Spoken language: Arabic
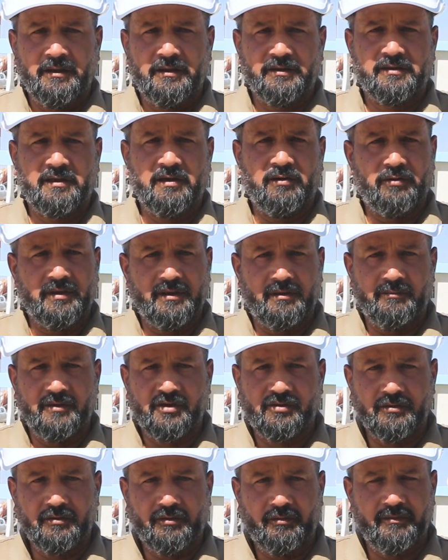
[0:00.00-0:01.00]
يتكون
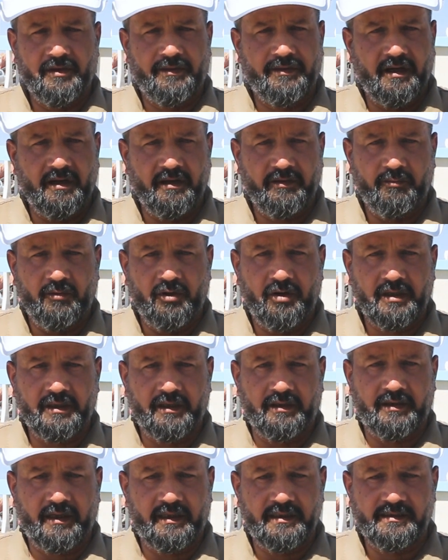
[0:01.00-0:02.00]
المشروع من ثلاث
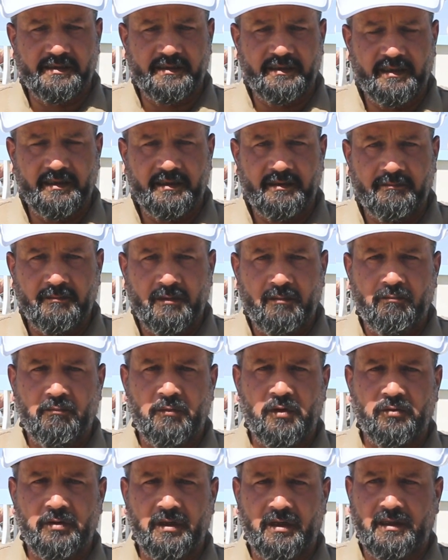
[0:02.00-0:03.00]
مواقع رئيسية
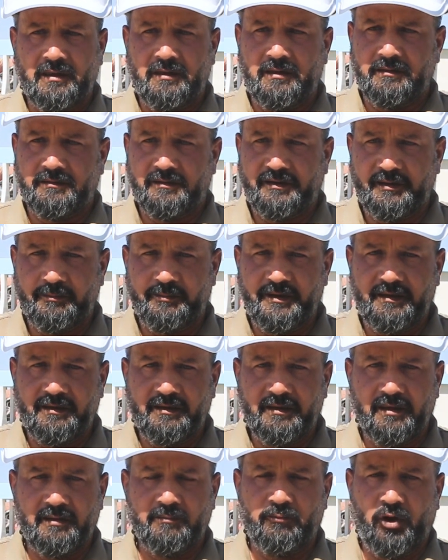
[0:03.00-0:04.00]
موقع التي
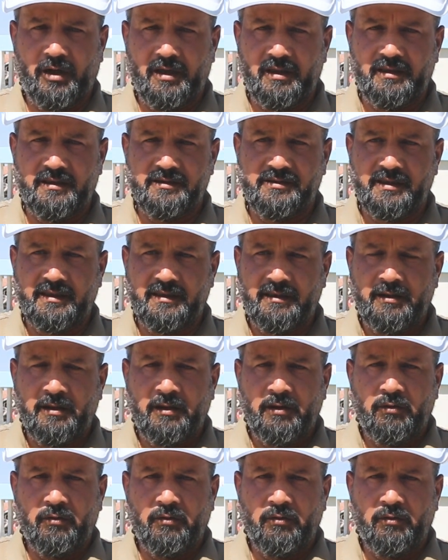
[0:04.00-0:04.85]
بي المعالجه